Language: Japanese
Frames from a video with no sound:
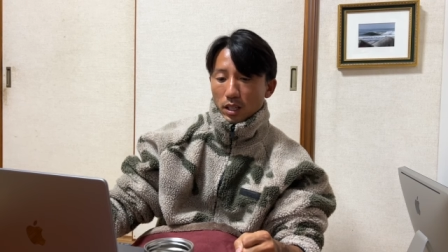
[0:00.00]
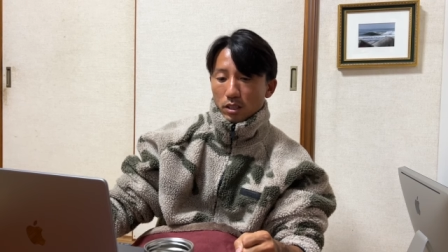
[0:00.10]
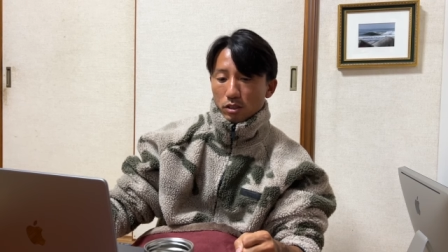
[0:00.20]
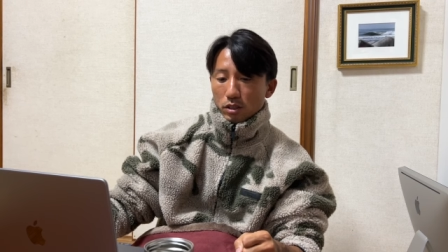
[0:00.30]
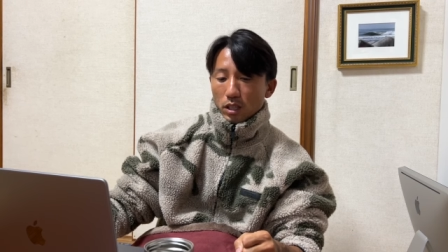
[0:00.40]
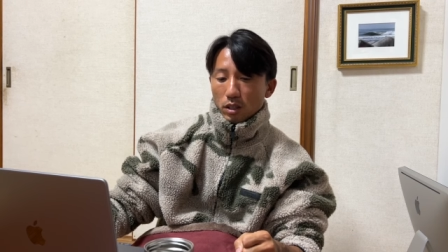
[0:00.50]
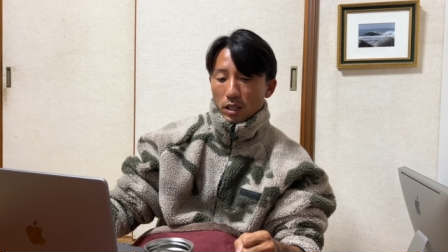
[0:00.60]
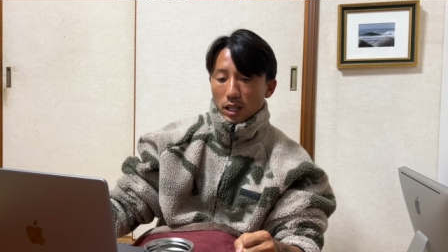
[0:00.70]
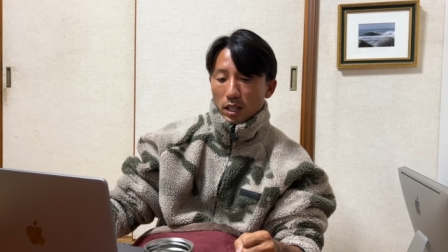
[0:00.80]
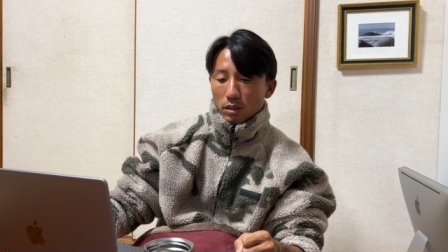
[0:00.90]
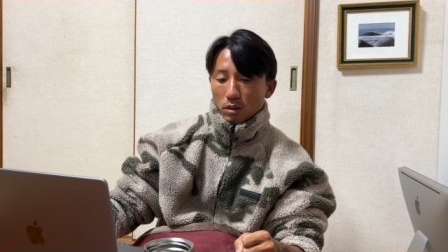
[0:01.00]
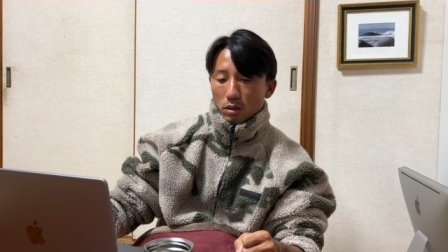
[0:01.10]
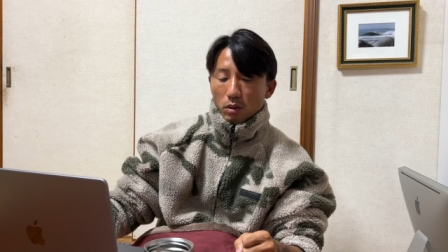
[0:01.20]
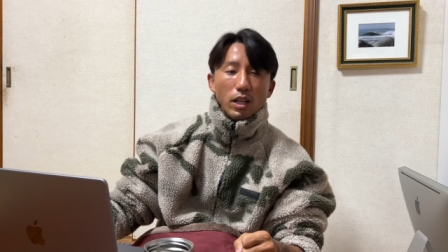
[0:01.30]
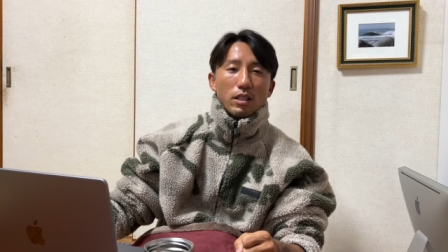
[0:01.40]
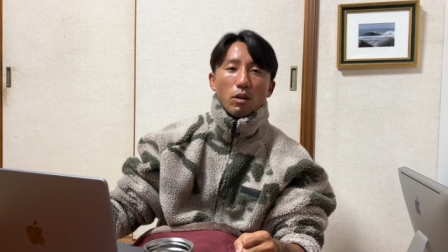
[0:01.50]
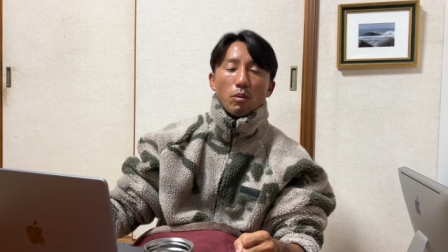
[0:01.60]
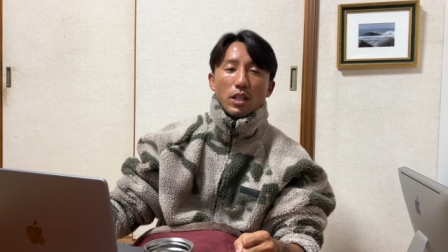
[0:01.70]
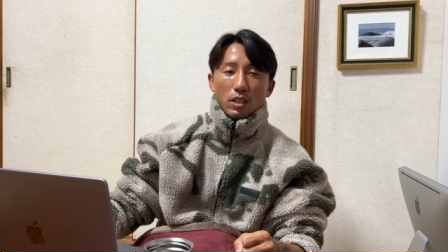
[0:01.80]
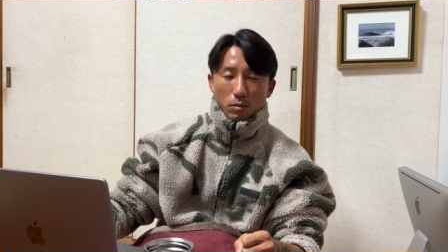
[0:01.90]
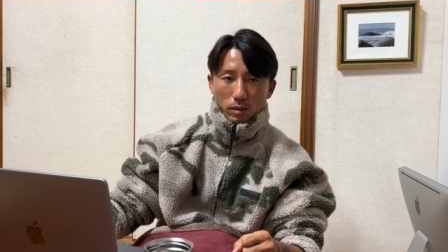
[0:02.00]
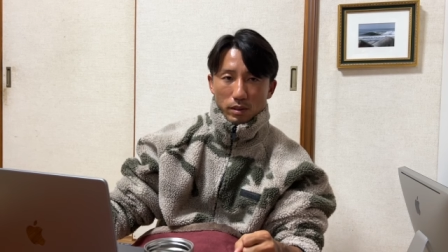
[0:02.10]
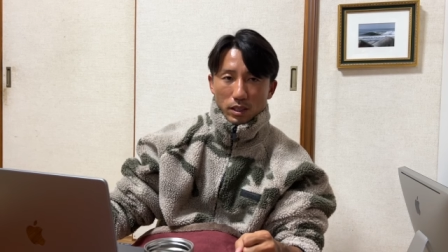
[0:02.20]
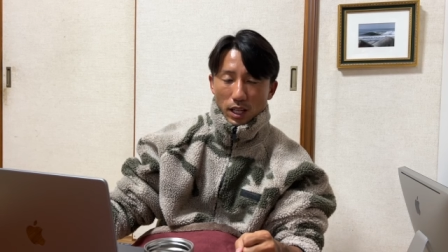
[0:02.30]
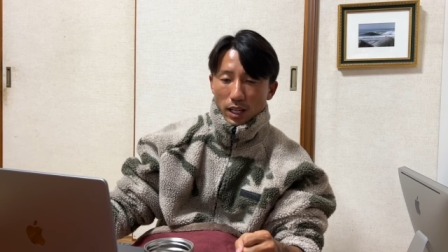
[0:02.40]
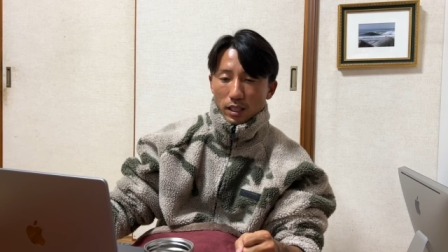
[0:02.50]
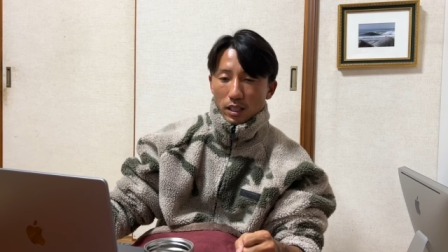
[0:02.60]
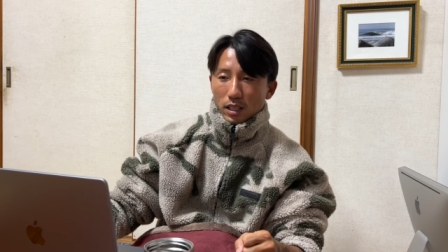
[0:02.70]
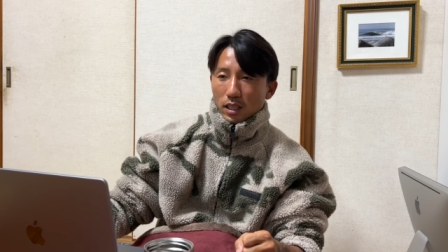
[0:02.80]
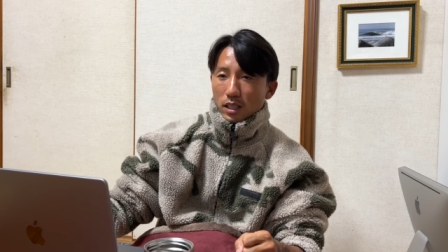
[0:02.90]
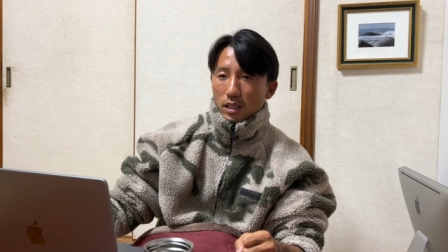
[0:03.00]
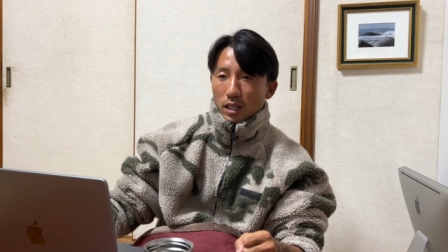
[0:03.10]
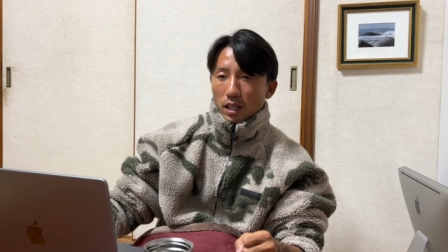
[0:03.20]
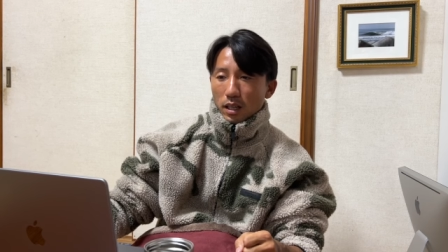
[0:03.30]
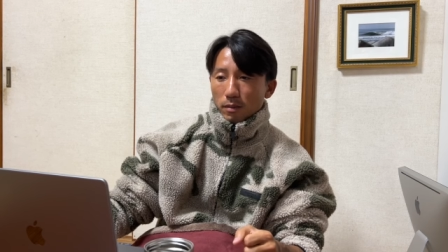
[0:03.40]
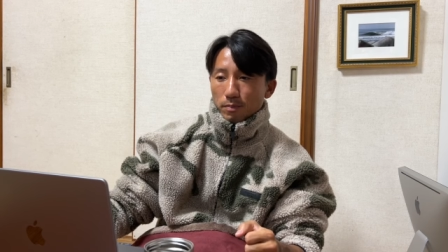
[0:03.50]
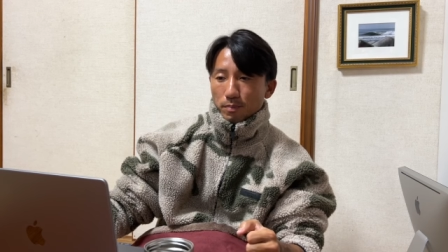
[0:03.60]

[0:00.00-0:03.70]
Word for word: 熟練度が高いとは思えないと思います。はい。で、